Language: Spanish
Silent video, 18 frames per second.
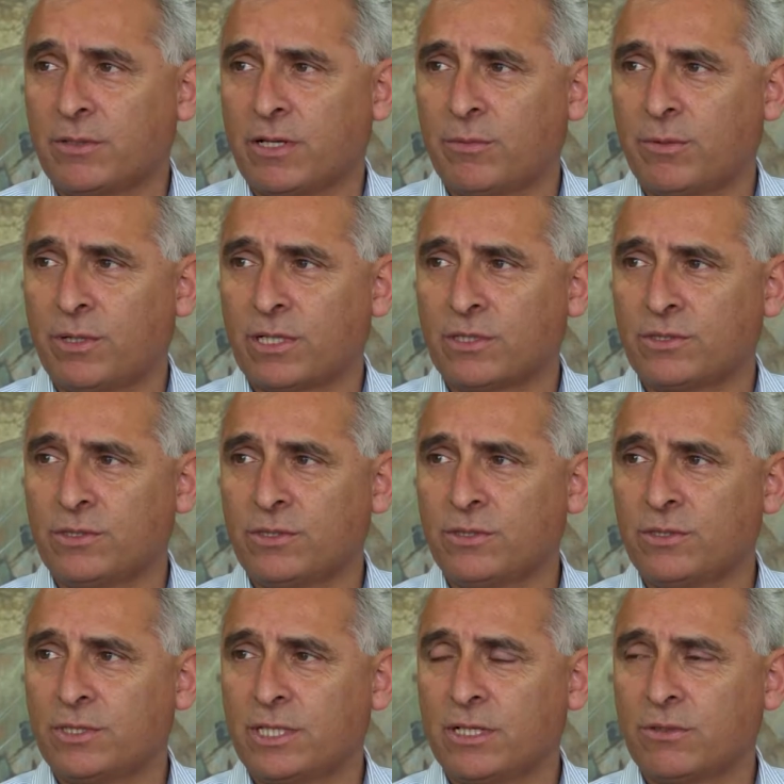de la
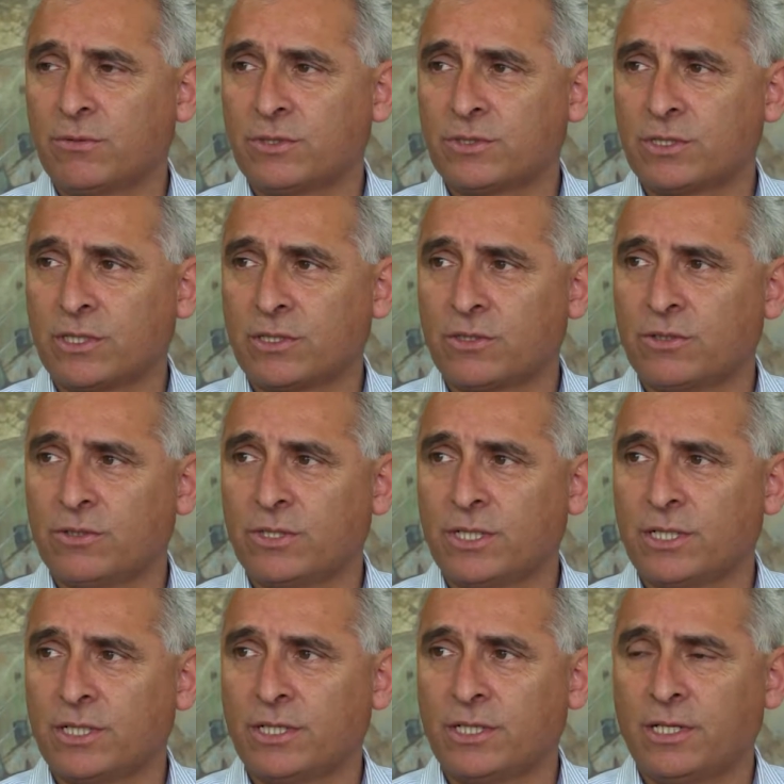población en algunos
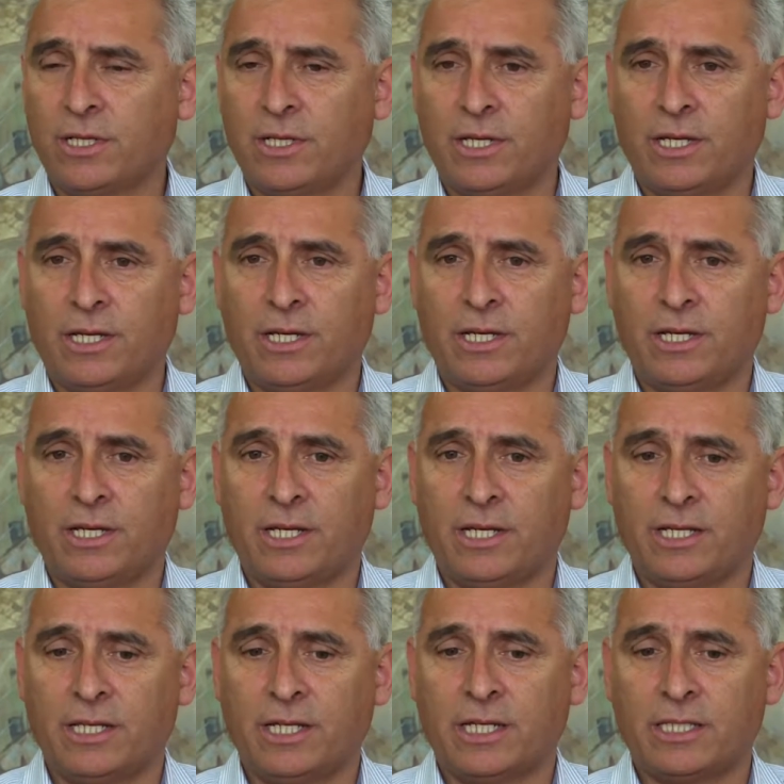sectores,
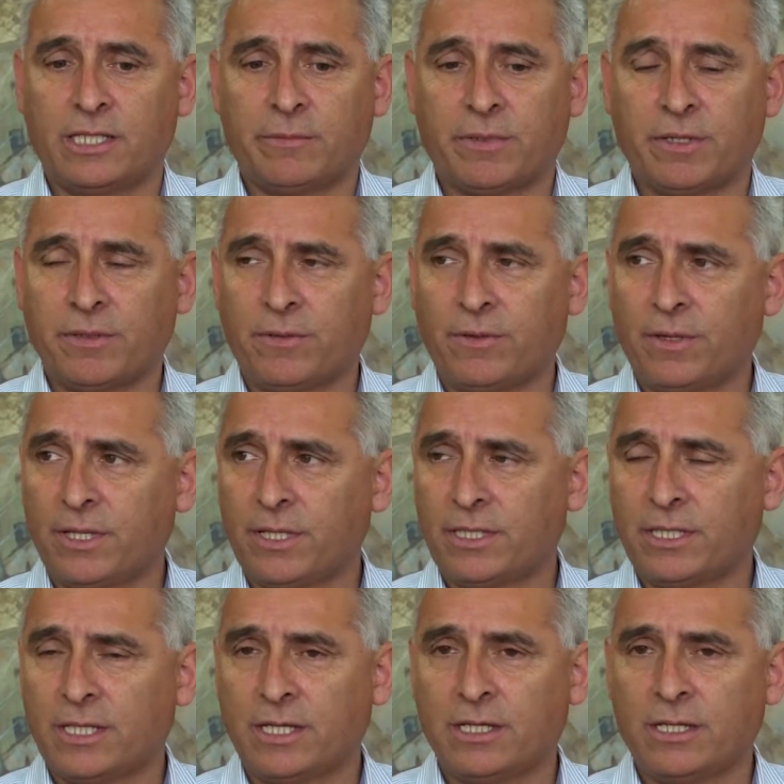el, el, tema de
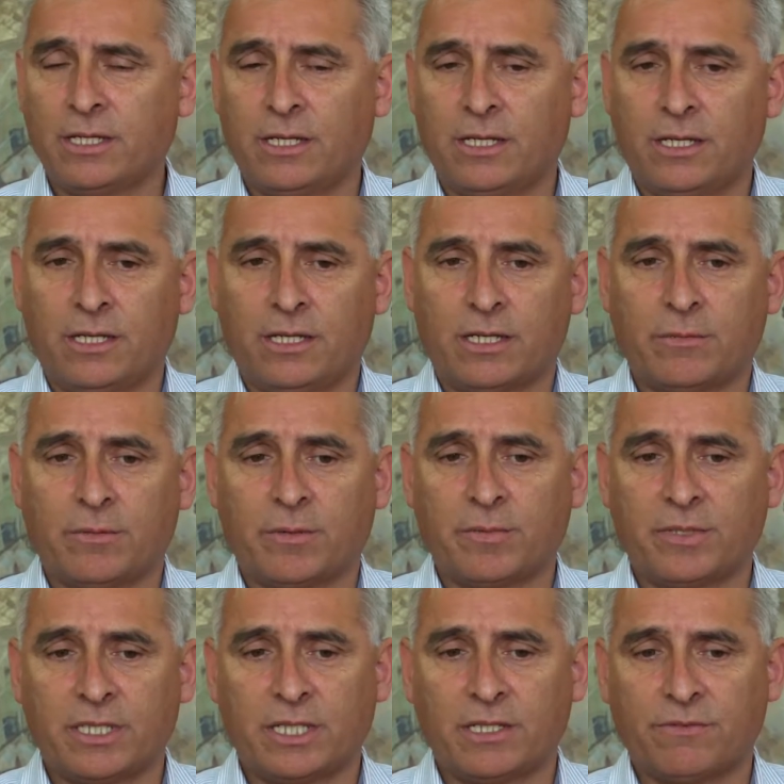vivienda, que
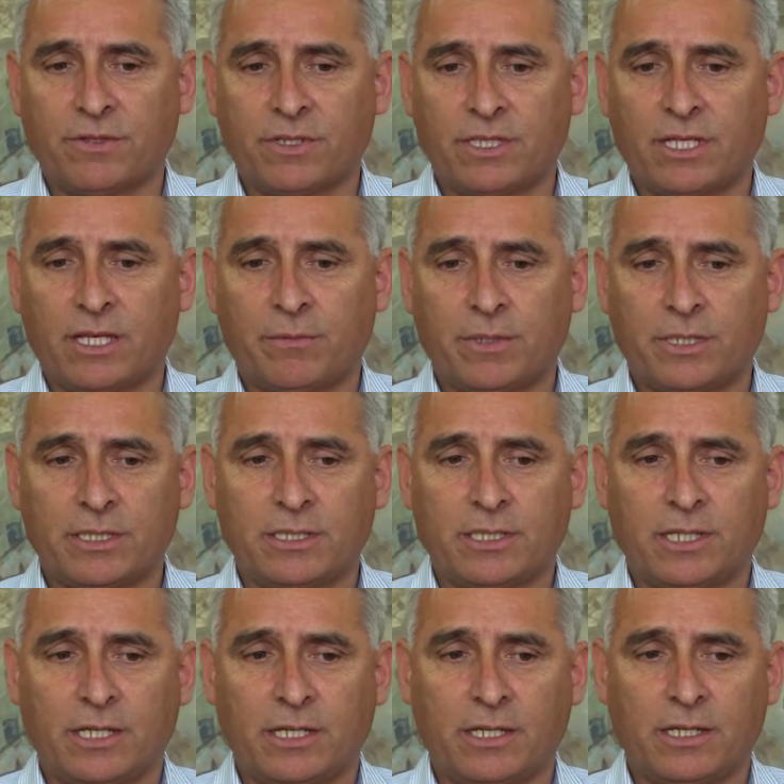permite que
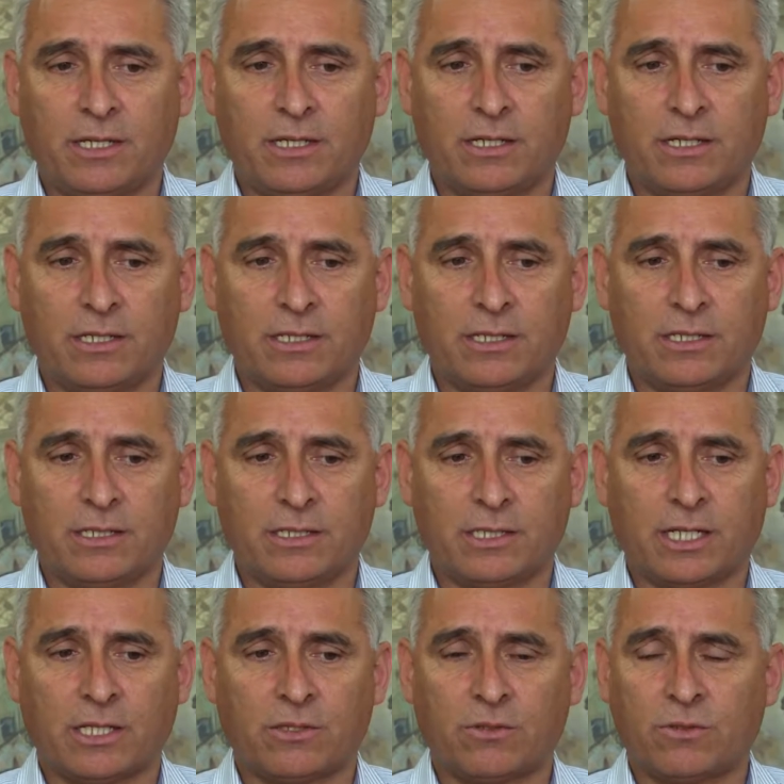efectivamente
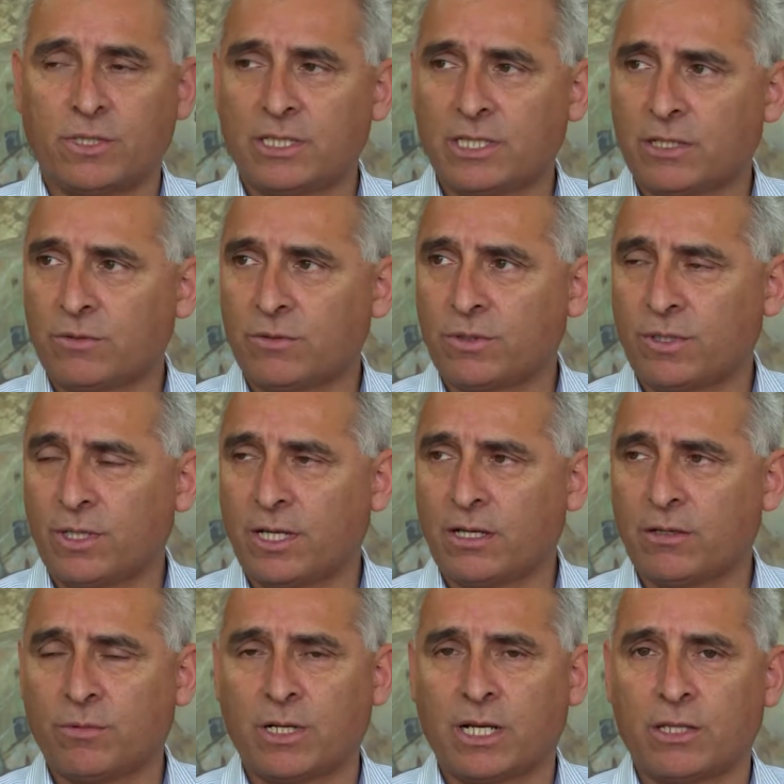tanto estas
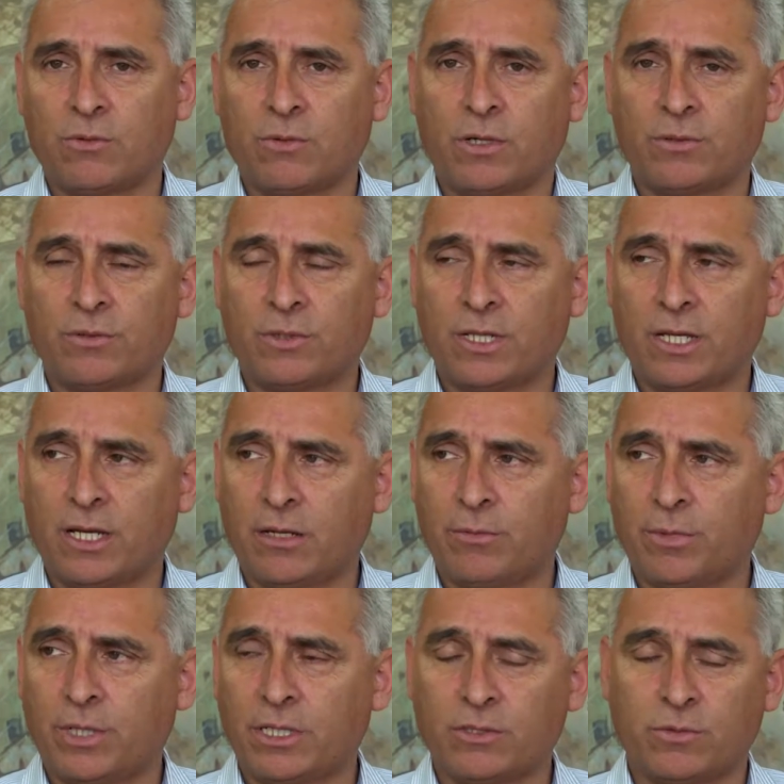autoridades como las nuevas autoridades
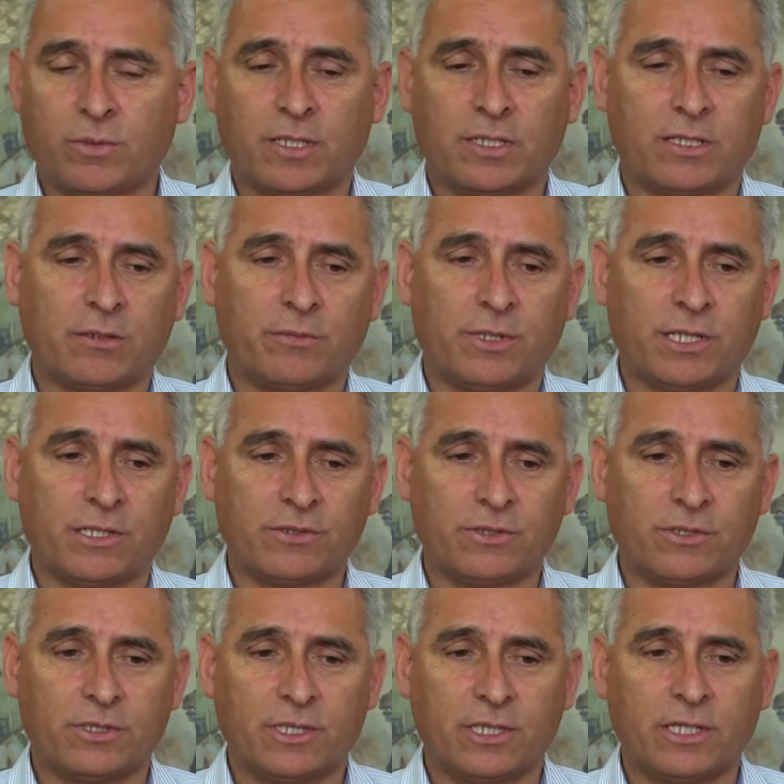puedan tomar
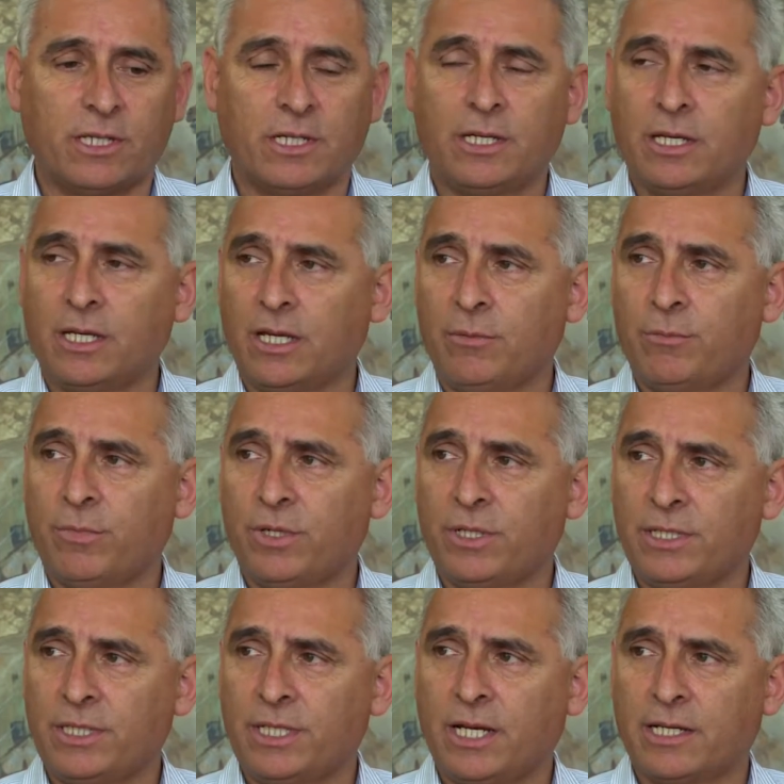determinaciones en
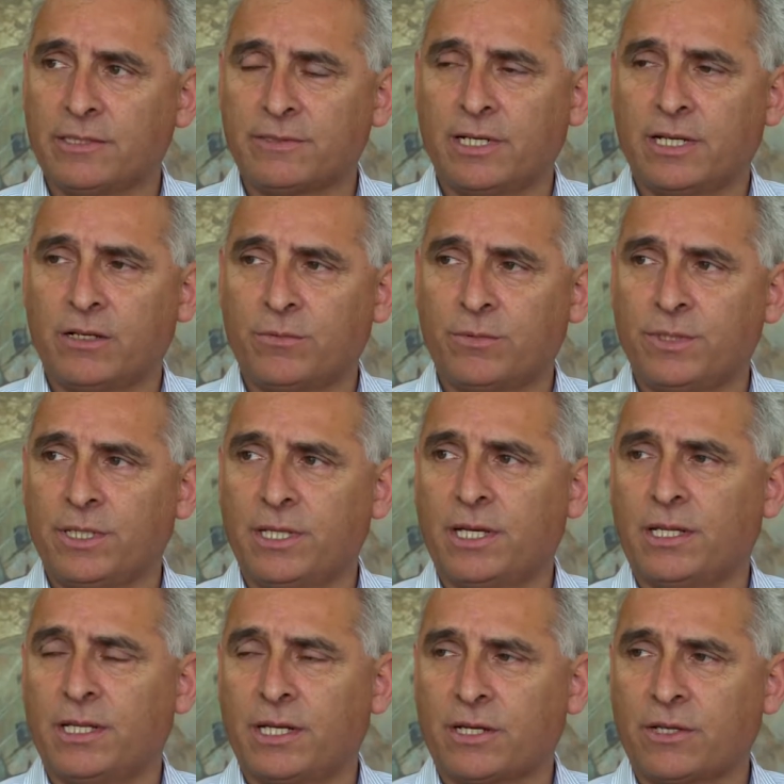política hacia la
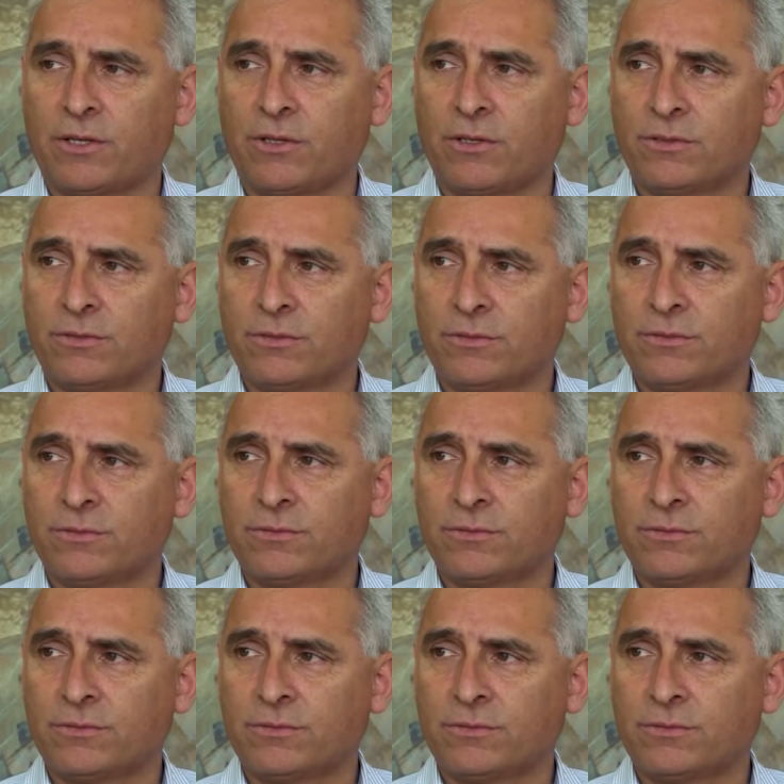comunidad de la región.